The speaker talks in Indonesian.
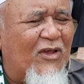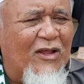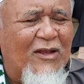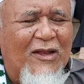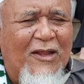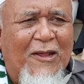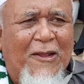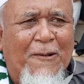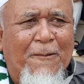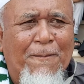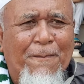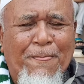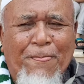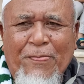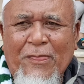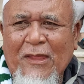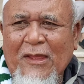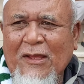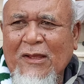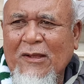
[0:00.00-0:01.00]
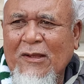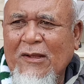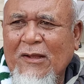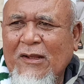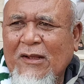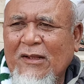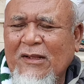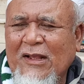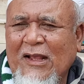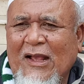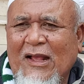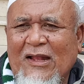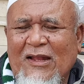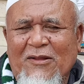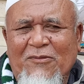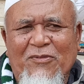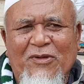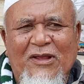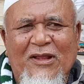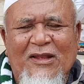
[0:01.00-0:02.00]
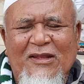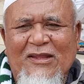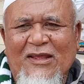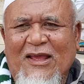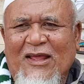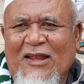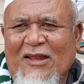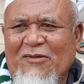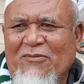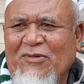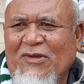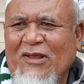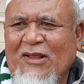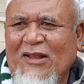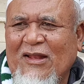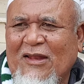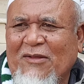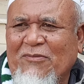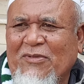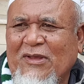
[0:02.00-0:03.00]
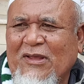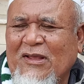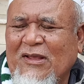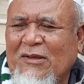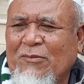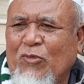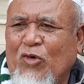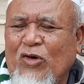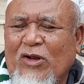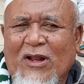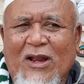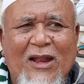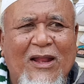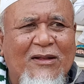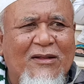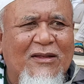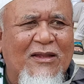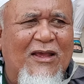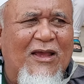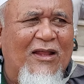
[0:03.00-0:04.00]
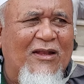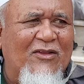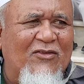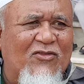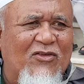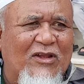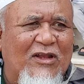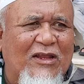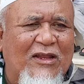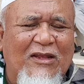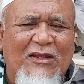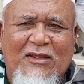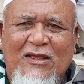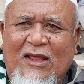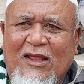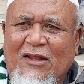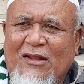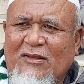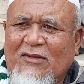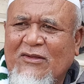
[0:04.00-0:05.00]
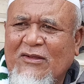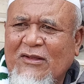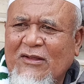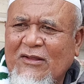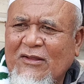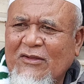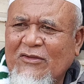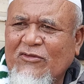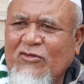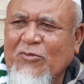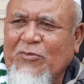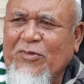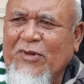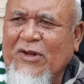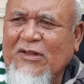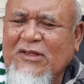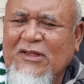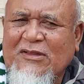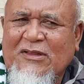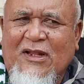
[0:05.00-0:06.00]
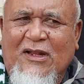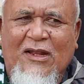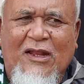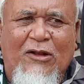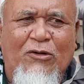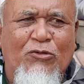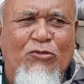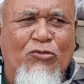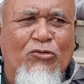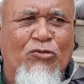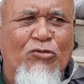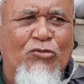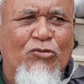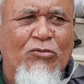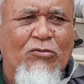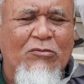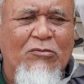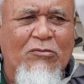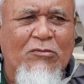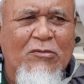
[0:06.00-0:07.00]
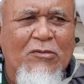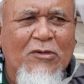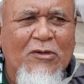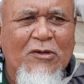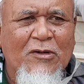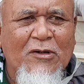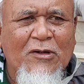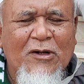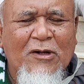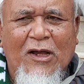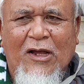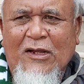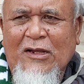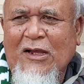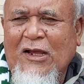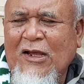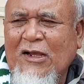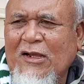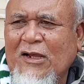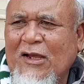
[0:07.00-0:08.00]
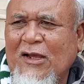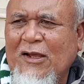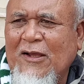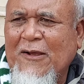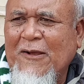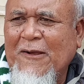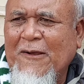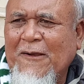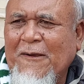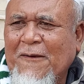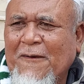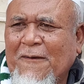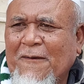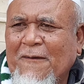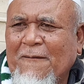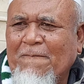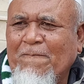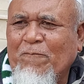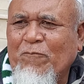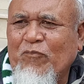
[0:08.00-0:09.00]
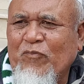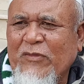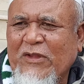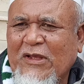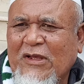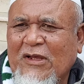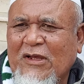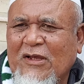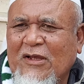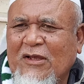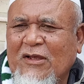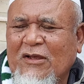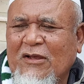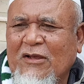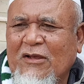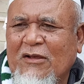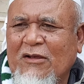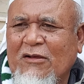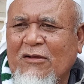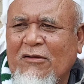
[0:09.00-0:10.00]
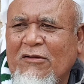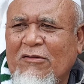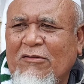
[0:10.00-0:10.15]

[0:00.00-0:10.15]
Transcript: sana lebih adem, lebih tenang. Ya, lebih dia lebih lebih moderat ya. Di sini dia seperti terlalu agak-agak sempit. Ya,